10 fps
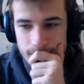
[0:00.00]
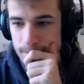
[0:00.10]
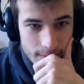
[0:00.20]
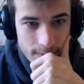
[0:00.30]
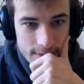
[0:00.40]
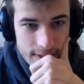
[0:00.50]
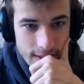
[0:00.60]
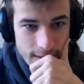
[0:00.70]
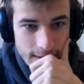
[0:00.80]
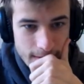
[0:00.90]
On va même
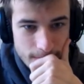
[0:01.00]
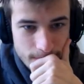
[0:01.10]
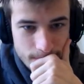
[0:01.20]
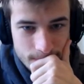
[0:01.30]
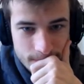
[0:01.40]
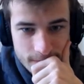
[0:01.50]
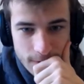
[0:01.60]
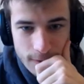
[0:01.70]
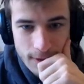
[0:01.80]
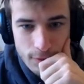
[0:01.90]
signaler, hein.
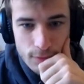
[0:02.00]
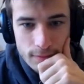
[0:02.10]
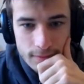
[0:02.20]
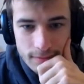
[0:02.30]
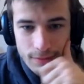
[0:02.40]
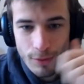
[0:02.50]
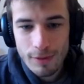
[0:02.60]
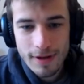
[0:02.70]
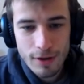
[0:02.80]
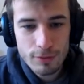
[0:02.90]
Au cas où. Au
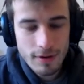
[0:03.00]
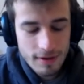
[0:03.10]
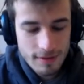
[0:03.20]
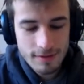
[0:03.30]
cas où, hein.